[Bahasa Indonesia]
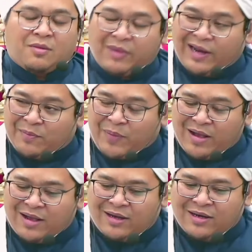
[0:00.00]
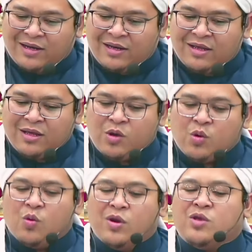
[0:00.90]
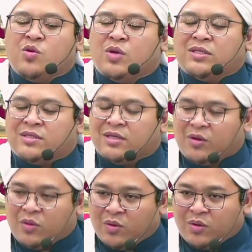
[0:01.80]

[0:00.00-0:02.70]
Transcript: melapangkan dada wa yuwassi'uh